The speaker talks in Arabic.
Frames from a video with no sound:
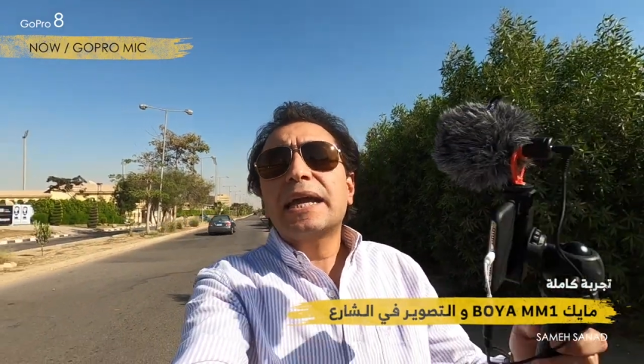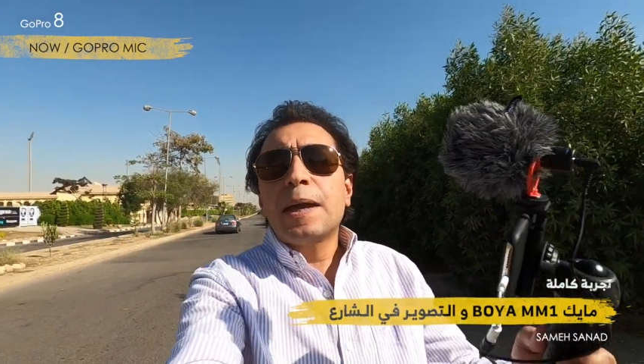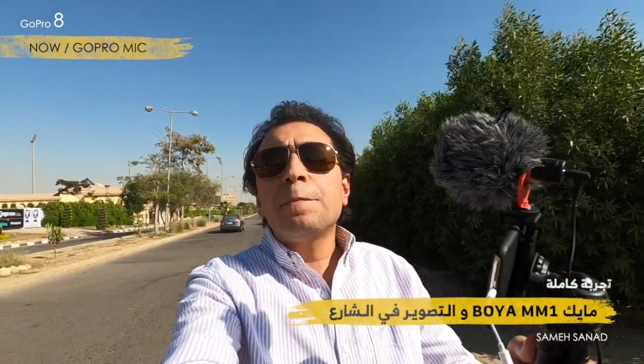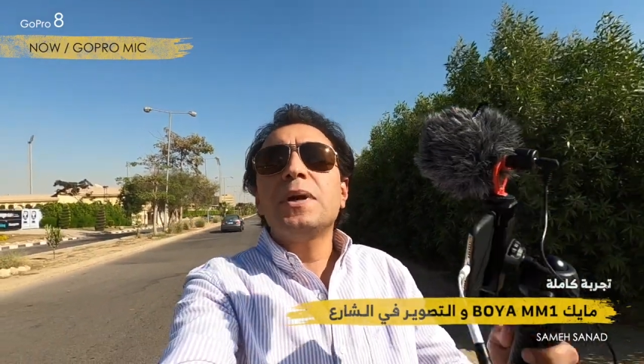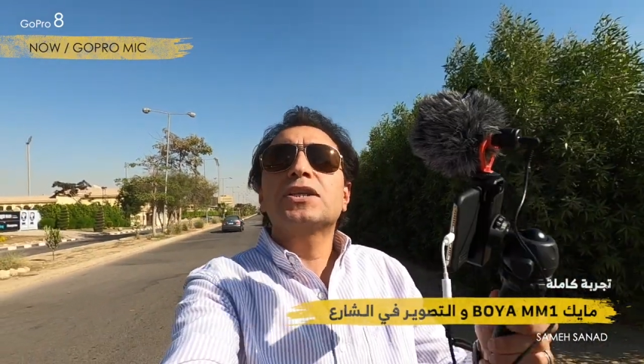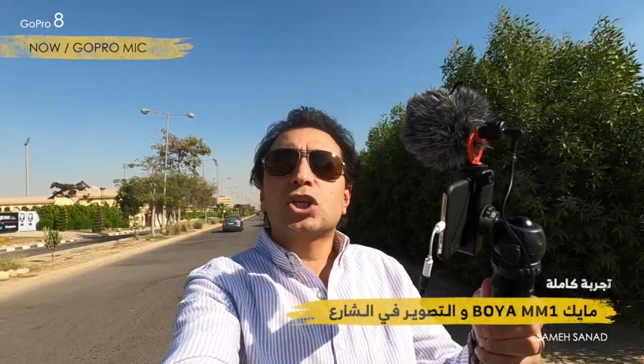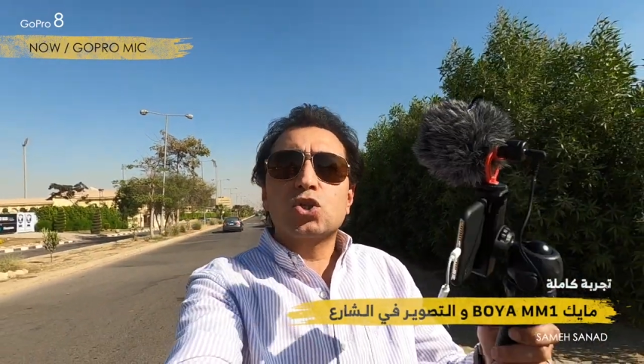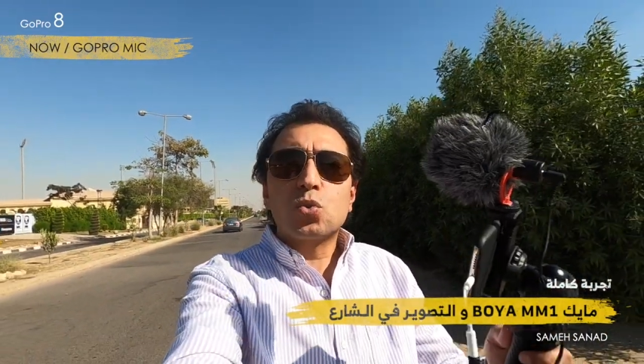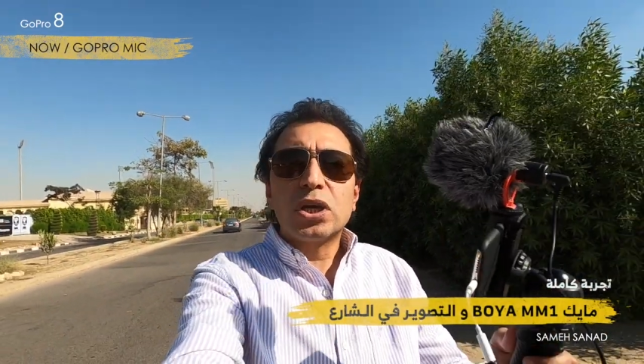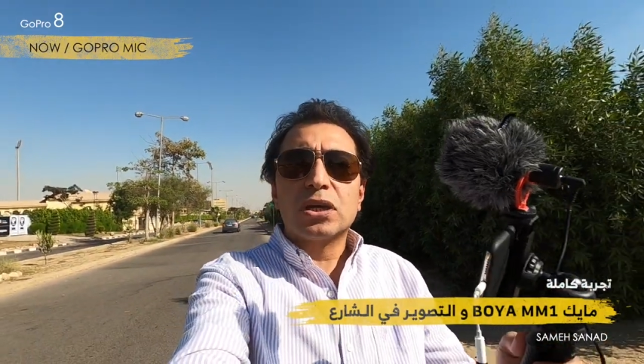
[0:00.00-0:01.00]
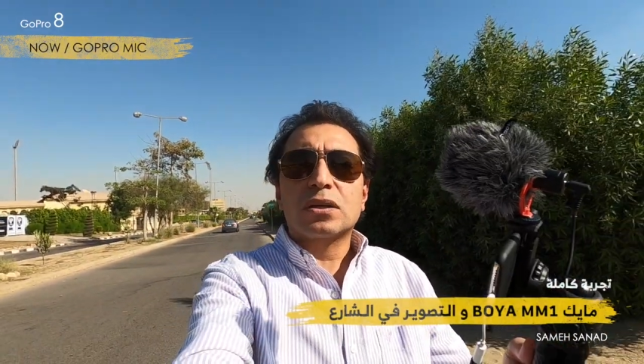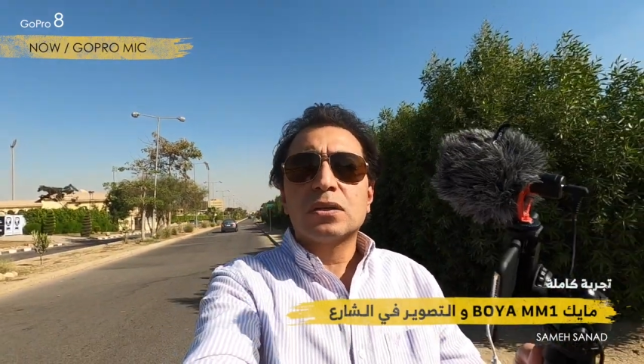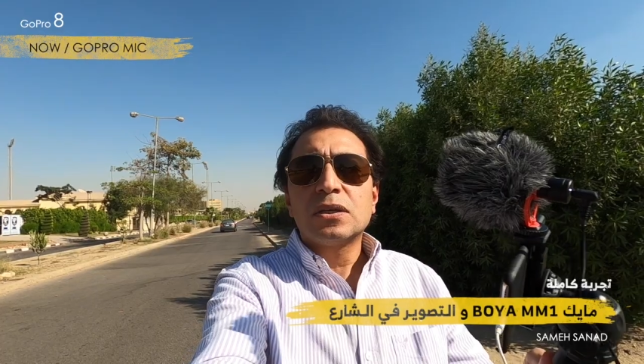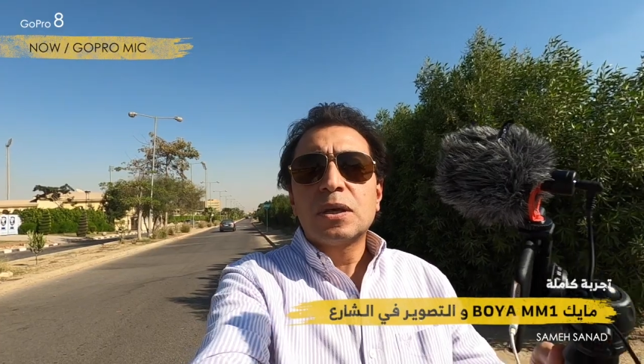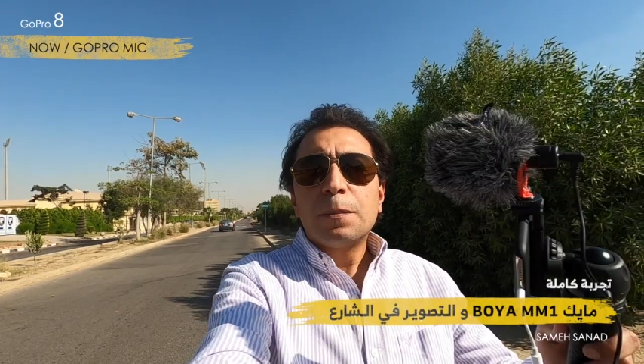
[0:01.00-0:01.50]
انا هكمل تصوير
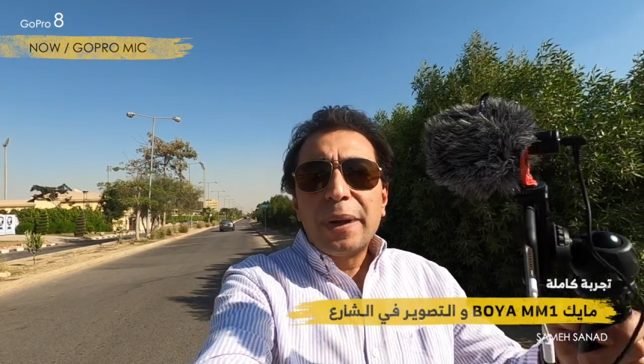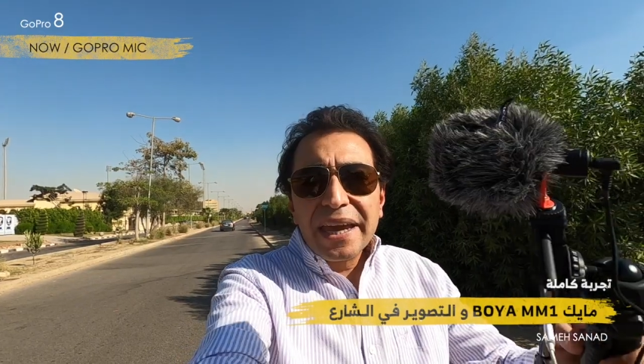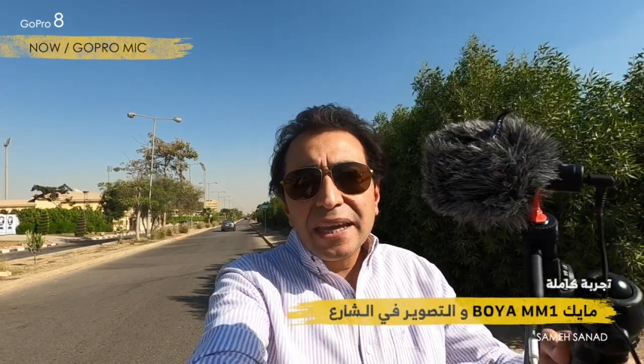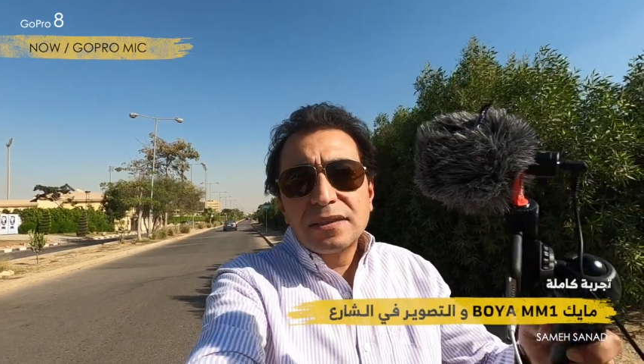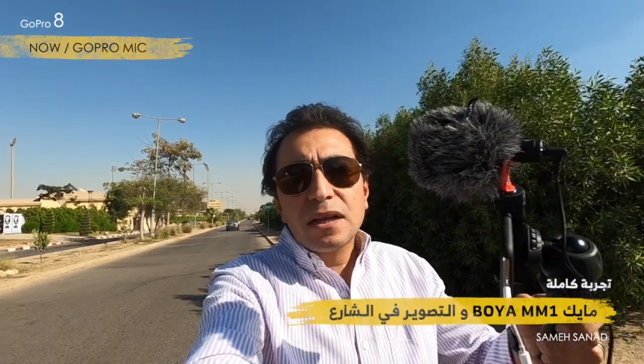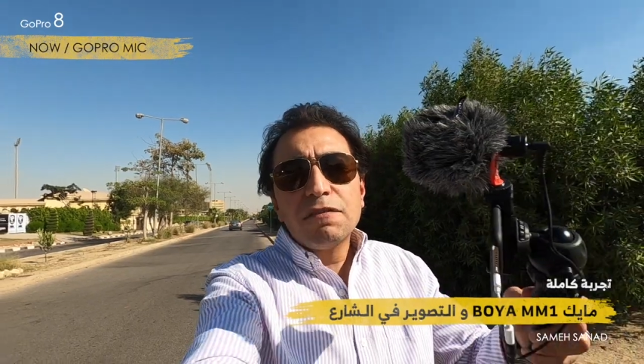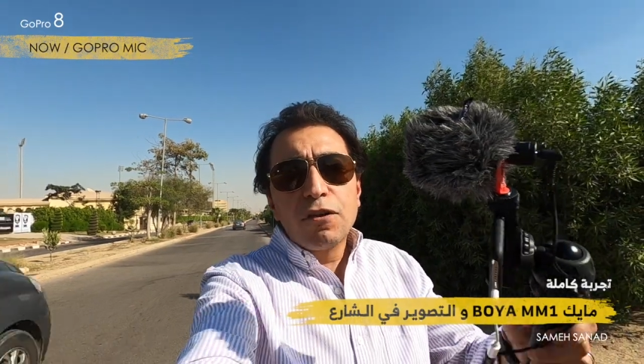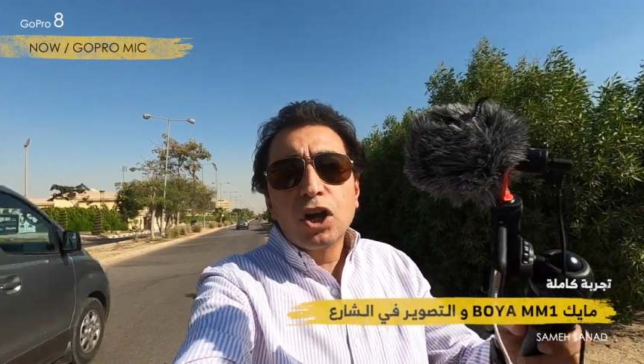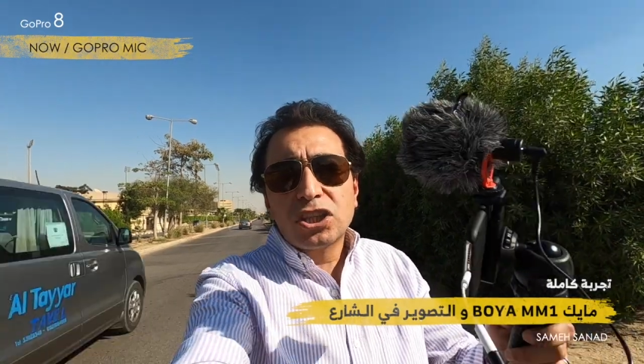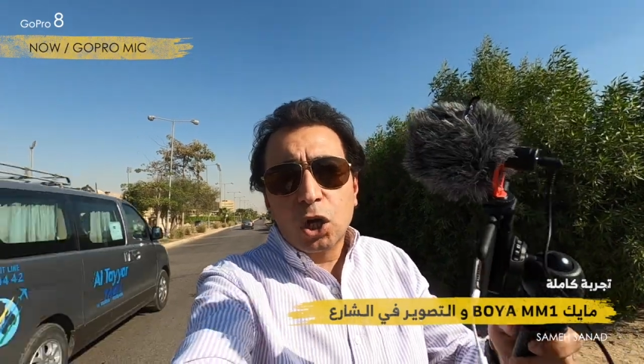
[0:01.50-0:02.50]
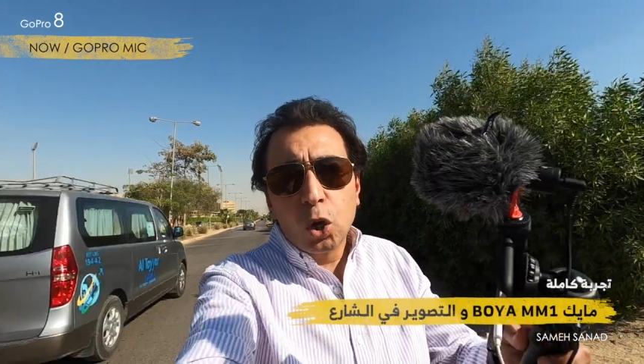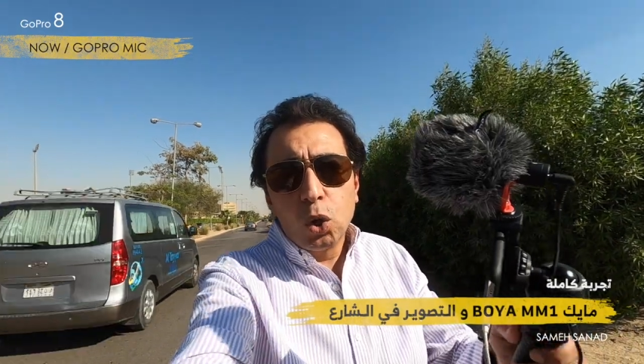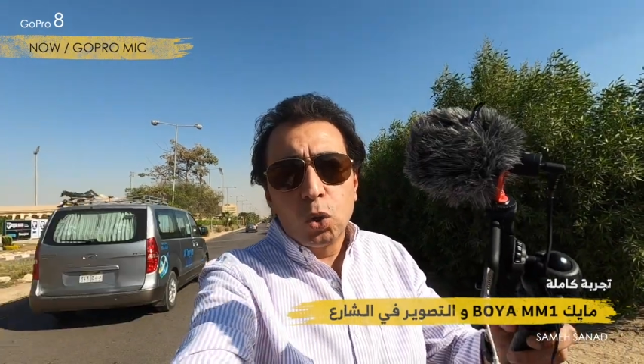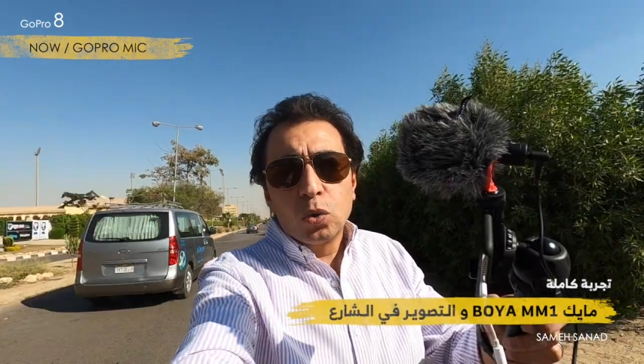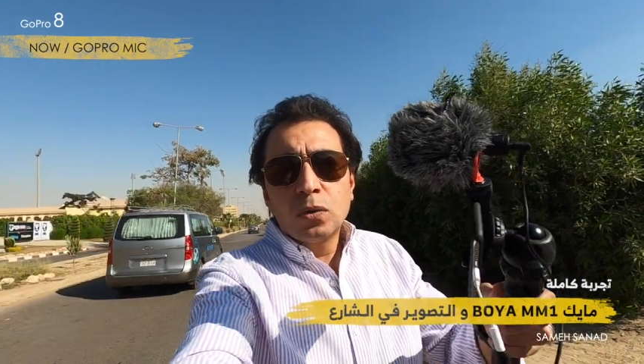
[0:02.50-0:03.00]
بقيه الفلوج ده
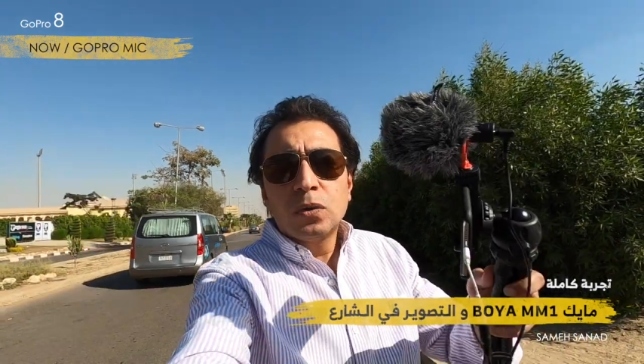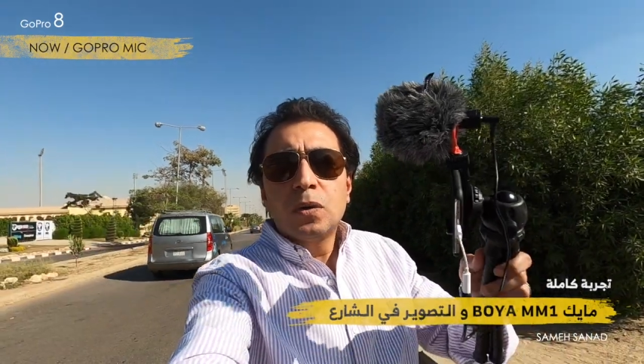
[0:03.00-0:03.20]
كله